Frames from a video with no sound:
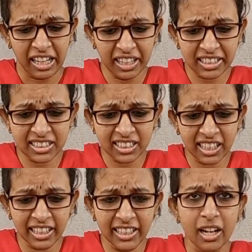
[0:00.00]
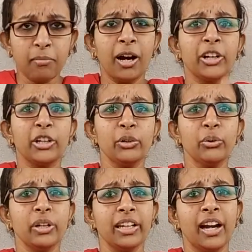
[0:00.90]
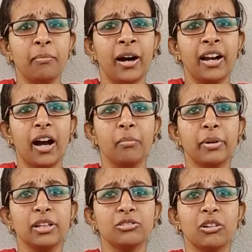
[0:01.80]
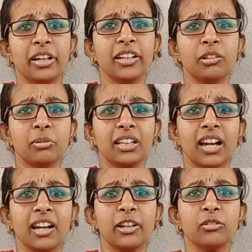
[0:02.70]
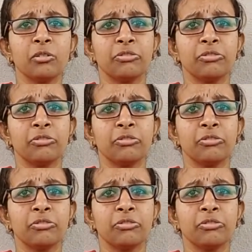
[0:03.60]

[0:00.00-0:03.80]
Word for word: ஏ டிஜிட்டல் இந்தியா பான் நியூ இந்தியா பான் அப்படின்னு சொல்லிட்டு ட்விட்டர்லயும்